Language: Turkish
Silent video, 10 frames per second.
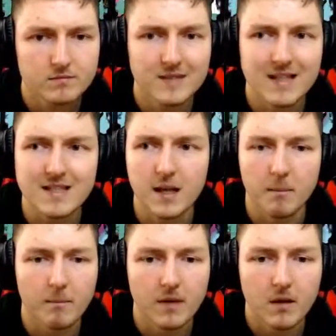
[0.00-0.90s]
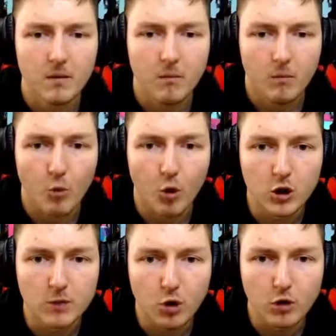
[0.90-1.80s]
Geçerim.
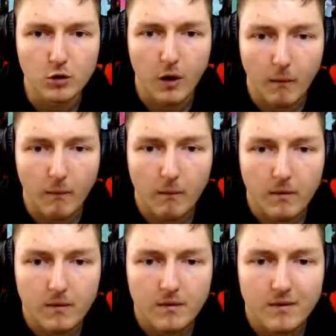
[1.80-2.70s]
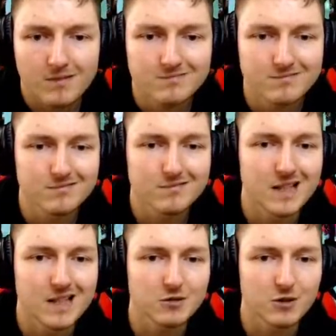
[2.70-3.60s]
Oğlum ne oluyor? Hmm,
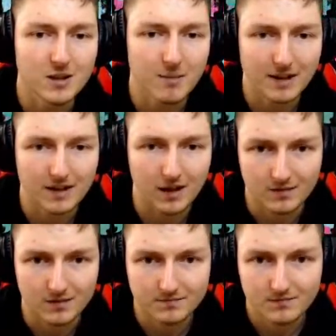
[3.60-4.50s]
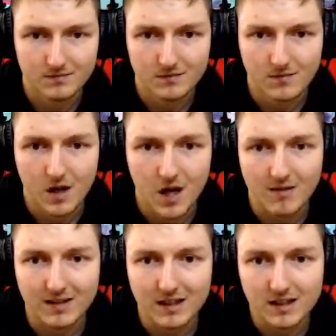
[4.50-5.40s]
sen atıyorsun demek ki.
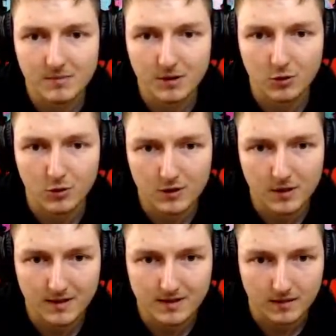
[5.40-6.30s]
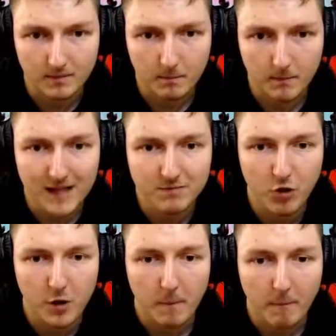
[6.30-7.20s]
Havalandırmanın oğluna bak sen.
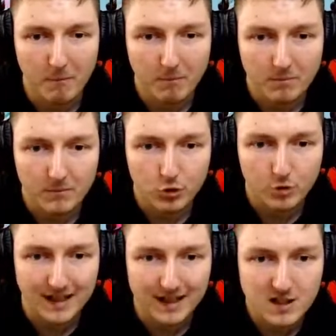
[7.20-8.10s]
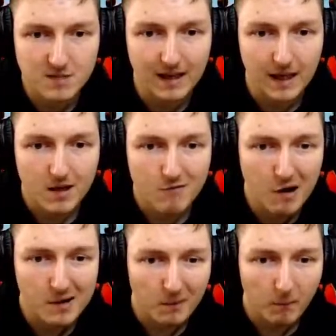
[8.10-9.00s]
At vur. Dur bir dakika şimdi.
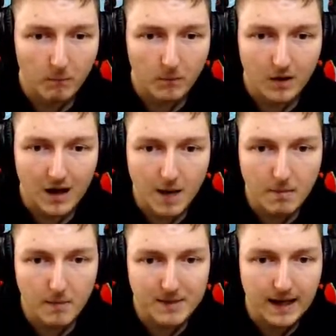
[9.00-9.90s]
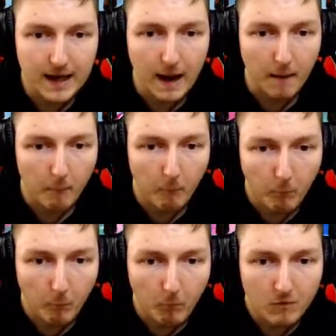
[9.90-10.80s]
Vur. Abi bir dakika.
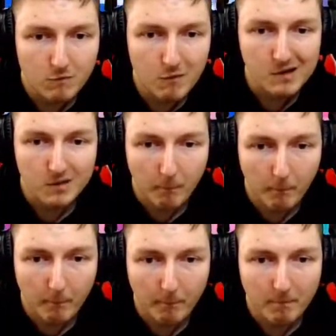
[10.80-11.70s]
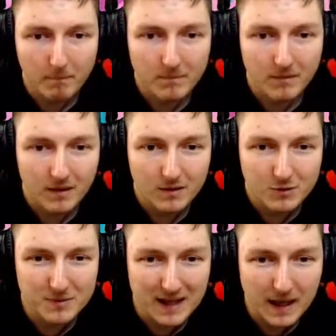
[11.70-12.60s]
Vur.
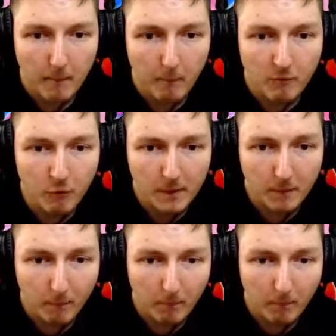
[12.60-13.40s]
Dur bir dakika. Vur.